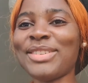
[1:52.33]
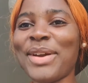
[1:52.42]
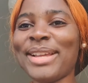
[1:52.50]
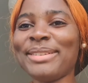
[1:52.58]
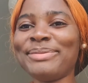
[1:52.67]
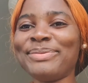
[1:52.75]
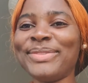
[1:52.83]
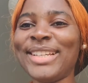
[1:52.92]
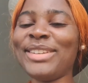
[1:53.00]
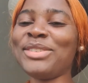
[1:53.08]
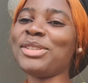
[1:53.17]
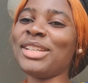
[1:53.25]
Ouais,
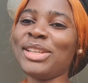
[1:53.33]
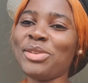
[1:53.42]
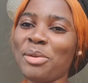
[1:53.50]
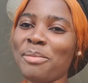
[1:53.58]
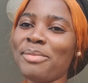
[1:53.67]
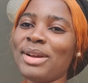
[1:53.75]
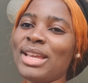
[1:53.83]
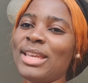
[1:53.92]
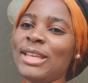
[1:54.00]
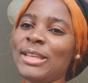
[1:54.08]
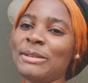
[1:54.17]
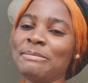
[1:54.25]
il y a d'autres qui n'ont pas
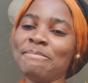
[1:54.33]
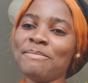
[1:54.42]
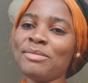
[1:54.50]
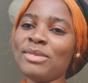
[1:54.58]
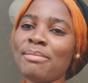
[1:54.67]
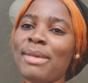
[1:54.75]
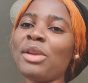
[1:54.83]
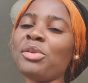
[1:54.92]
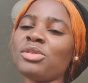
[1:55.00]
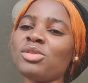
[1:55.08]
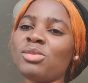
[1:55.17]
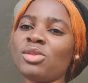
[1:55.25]
et
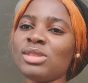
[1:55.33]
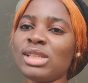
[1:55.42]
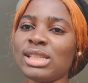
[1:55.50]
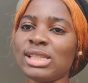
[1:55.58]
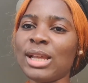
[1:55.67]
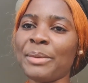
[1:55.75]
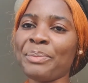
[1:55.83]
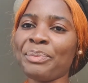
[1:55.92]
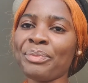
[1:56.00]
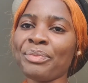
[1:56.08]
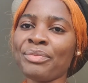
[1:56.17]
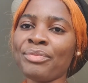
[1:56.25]
malheureusement, c'est ça.
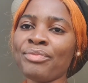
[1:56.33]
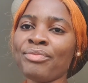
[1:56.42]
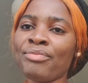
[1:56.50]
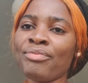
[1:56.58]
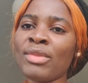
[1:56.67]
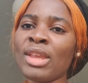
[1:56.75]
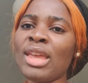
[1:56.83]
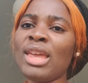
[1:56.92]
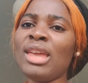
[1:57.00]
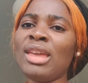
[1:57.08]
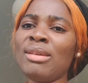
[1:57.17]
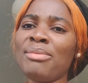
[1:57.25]

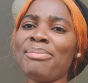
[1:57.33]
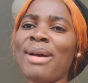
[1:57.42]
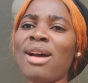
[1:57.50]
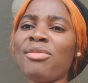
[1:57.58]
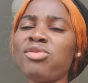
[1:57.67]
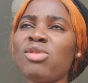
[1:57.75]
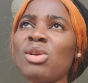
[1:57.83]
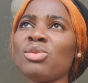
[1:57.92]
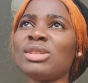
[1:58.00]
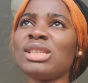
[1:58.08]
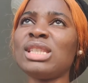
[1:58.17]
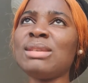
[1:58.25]
Et parfois
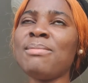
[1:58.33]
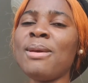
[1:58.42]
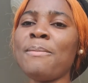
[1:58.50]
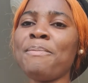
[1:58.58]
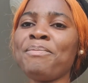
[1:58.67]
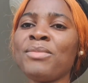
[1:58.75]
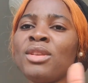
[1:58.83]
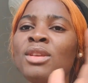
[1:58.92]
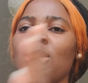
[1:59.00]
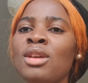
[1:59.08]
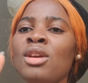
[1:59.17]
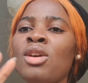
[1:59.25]
aussi même,
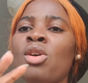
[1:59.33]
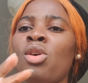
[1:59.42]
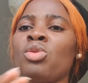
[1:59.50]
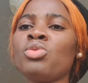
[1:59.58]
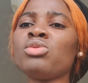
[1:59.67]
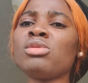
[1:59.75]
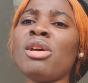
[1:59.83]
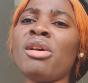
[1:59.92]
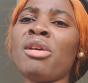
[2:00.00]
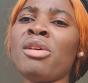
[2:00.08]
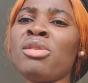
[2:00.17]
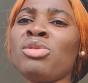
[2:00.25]
nous,
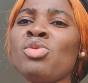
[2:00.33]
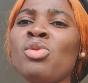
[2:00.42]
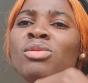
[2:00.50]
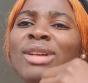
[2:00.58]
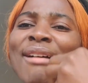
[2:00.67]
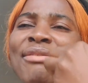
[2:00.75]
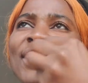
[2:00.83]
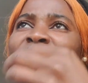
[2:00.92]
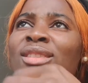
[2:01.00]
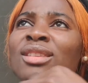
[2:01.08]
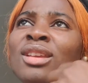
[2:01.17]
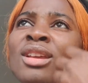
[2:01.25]
euh, nous, en
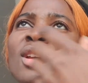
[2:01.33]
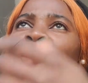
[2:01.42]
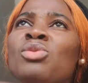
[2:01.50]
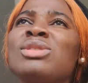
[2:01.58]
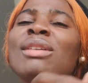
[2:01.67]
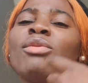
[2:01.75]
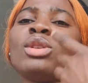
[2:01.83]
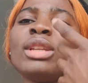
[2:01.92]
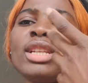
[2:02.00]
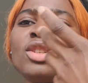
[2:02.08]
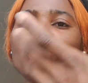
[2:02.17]
fait, nous avons des